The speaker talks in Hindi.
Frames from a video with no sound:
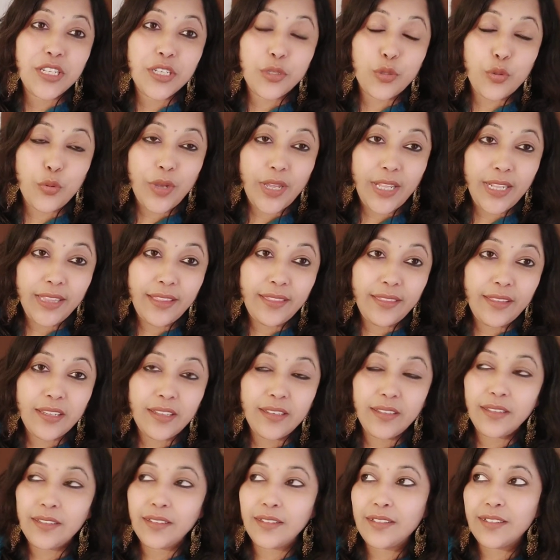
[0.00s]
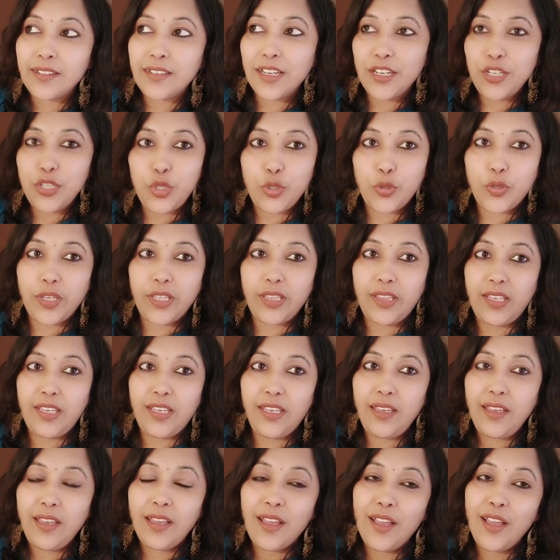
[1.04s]
ट्वेल्थ कर चुकी थी
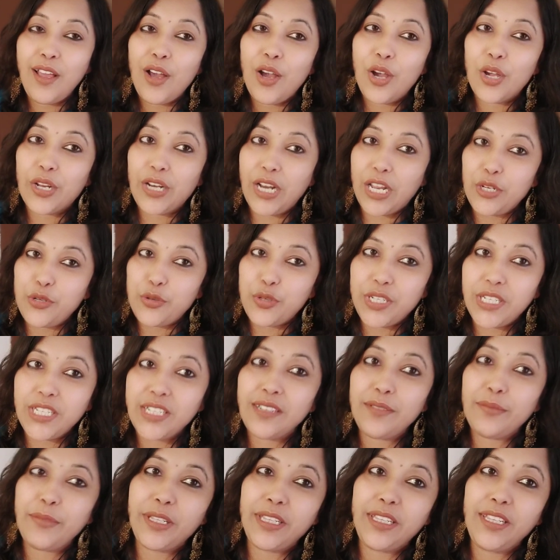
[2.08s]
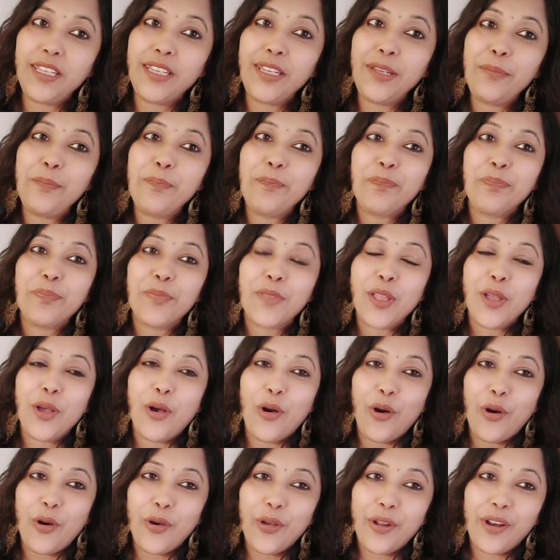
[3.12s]
ग्रेजुएशन में थी
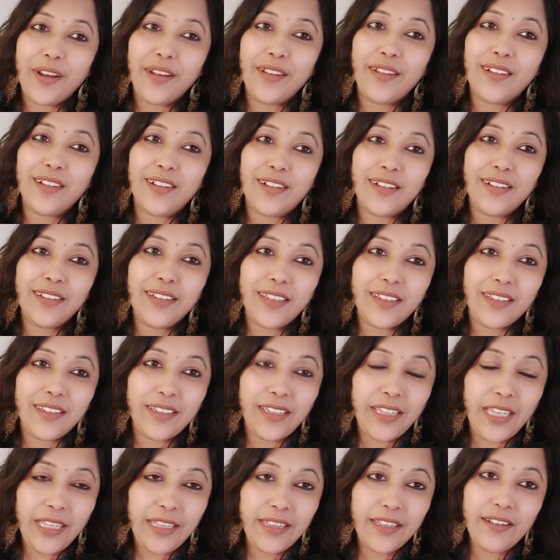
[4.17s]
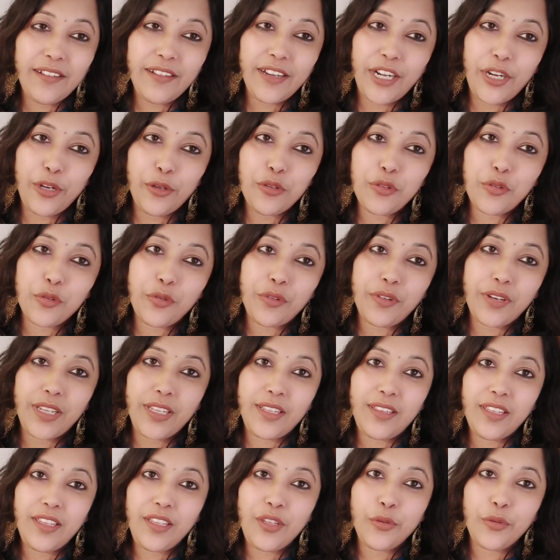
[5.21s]
और एक दिन रेडियो सुन रही
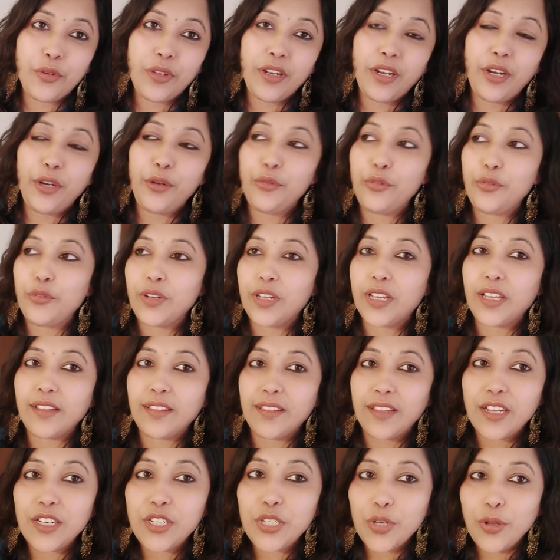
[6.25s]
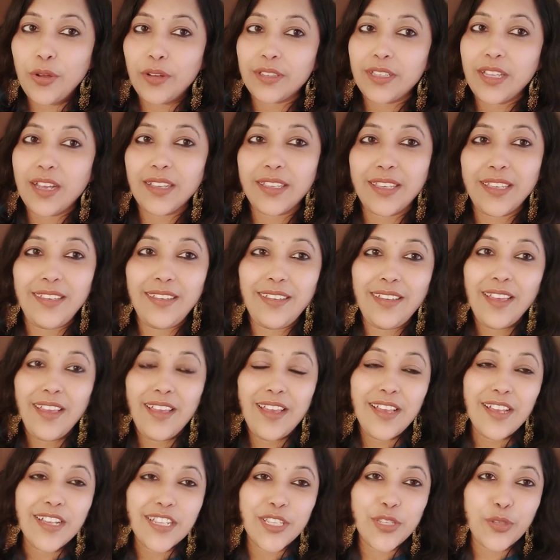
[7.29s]
थी क्योंकि रेडियो सुनने का इतना शौक था कि
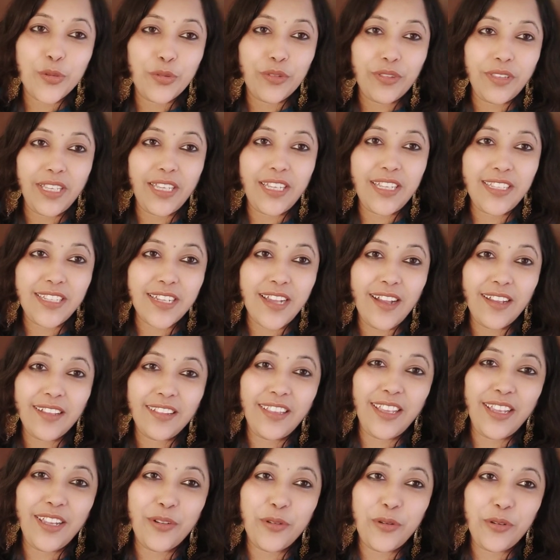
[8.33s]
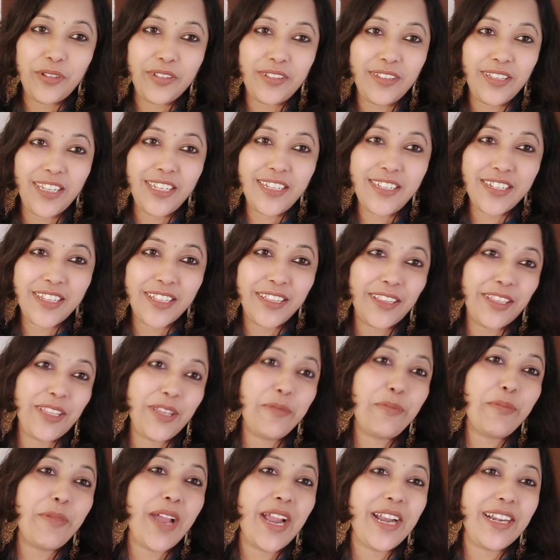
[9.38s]
सोते जागते उठते चलते
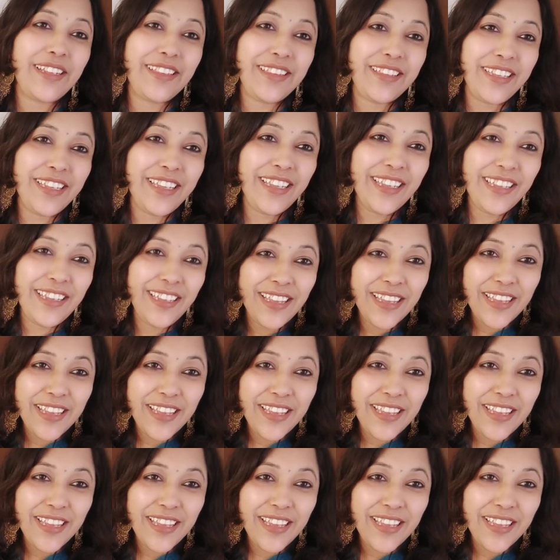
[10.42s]
बैठते